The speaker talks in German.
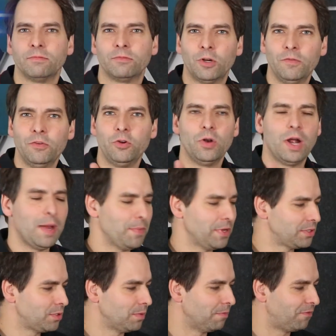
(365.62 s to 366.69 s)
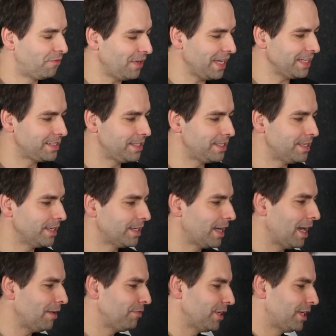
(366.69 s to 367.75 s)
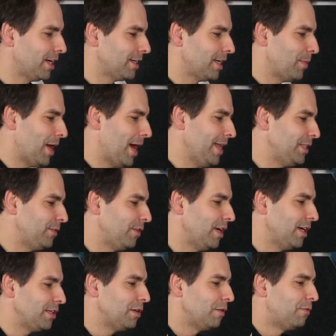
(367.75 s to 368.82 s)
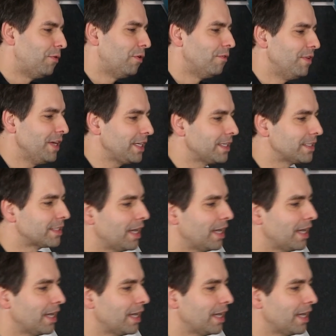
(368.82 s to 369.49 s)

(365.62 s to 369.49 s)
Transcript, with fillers: Kommen wir nun einmal zum Fazit der Grafikkarte. Aber eins vielleicht noch vorweg, das